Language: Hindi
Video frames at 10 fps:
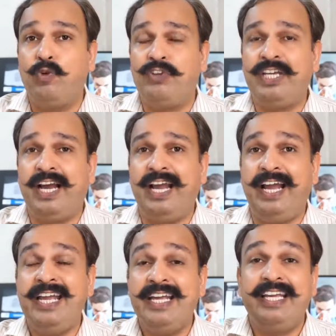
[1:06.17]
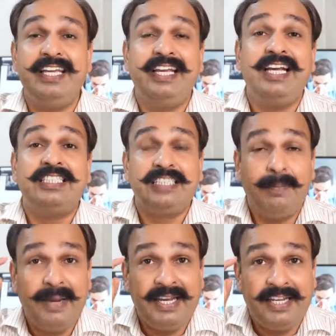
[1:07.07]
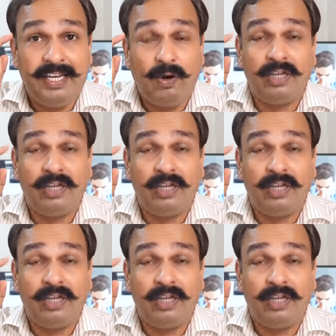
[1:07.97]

प्रूव किया है कि ये समय की